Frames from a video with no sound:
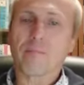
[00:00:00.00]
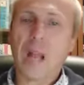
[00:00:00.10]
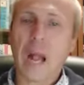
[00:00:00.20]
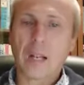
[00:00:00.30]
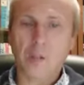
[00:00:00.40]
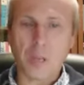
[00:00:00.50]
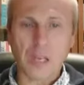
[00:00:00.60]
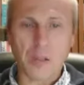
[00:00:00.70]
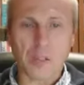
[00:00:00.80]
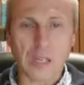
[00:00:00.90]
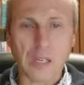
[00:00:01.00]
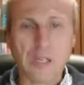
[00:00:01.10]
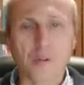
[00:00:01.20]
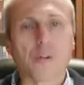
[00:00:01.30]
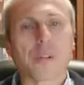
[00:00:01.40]
Also Jesus
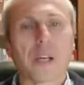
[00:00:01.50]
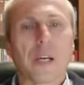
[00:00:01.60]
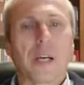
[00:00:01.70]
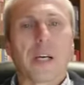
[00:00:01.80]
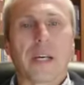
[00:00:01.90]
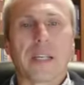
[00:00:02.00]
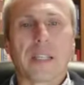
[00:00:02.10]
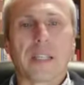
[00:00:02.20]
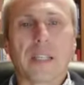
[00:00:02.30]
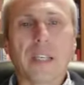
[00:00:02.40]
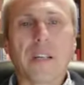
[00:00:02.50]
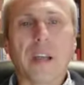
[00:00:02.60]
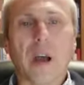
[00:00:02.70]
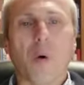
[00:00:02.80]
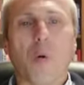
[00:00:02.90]
Christus ist hier
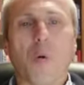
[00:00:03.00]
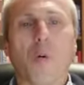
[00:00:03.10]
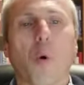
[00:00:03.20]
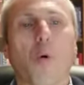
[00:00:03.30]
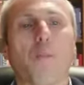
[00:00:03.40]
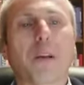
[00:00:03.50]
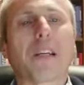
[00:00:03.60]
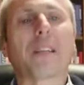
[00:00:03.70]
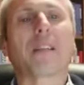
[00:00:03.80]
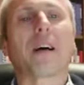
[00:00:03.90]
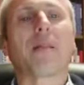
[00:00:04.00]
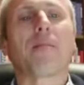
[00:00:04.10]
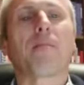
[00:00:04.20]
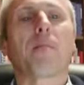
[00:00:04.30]
der hohe Hohepriester.